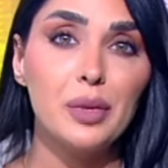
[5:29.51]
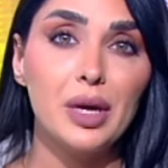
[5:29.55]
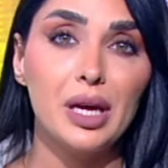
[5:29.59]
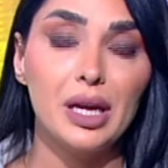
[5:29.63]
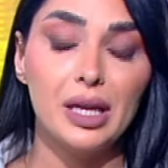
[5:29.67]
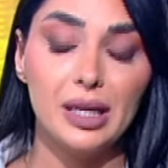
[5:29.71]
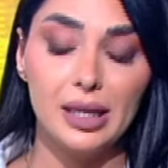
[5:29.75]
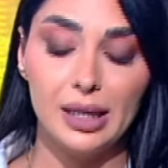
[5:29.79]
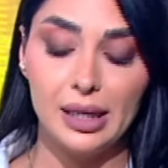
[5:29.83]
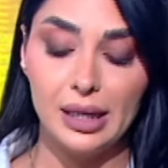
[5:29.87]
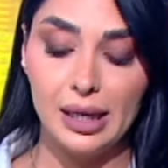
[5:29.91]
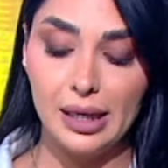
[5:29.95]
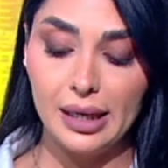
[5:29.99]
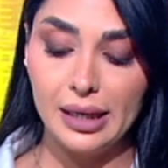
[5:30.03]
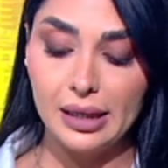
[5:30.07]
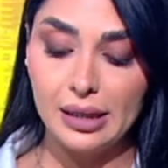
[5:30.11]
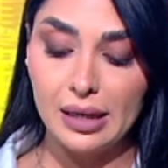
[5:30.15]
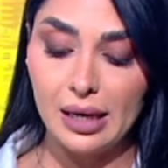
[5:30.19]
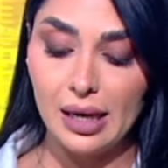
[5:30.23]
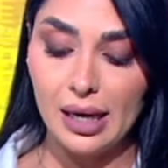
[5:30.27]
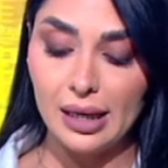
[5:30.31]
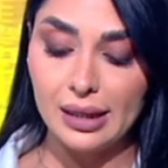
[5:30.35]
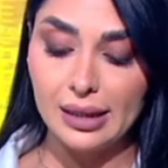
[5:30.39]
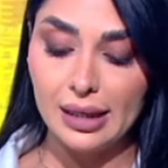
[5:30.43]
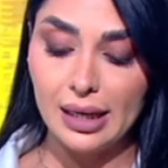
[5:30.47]

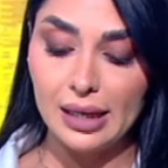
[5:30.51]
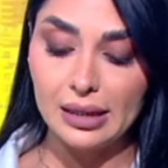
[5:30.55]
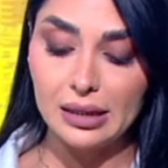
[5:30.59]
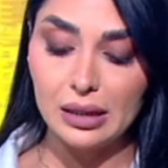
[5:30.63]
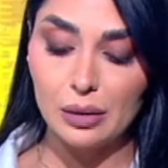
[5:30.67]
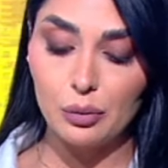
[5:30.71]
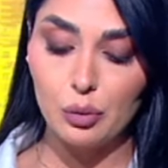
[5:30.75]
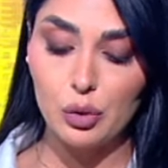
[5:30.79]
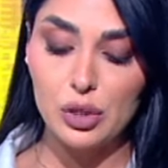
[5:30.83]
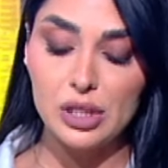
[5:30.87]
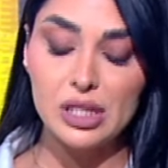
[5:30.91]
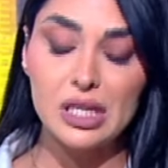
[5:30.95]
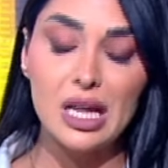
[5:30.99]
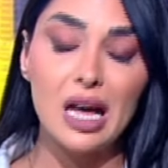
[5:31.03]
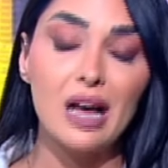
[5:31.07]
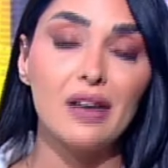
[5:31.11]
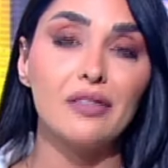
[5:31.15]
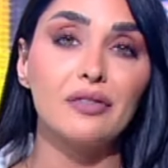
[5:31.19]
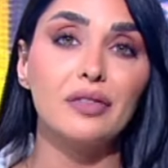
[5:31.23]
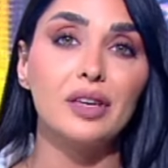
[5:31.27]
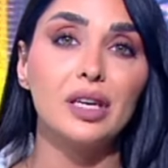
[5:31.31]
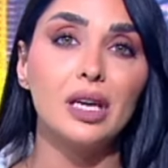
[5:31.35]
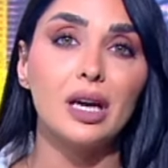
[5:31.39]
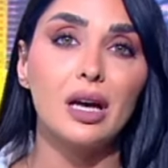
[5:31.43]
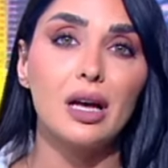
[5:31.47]
إلينا الكاتب
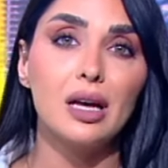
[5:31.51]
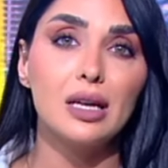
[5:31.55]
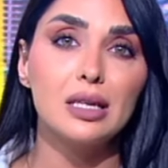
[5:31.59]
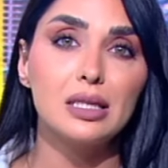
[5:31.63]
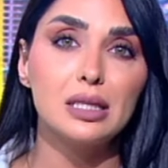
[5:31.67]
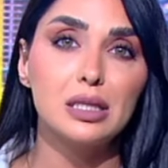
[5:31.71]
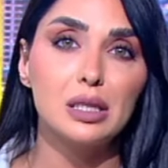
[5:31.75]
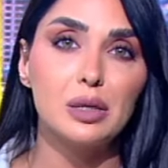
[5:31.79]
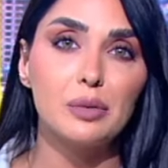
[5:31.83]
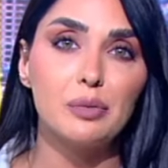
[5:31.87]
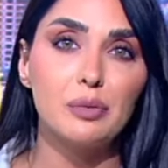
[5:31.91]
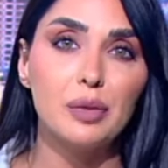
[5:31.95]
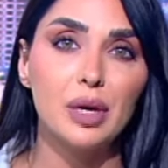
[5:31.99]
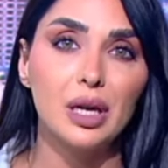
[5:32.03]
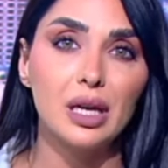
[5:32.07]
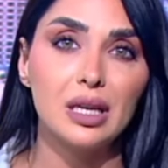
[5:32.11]
والصحفي قاسم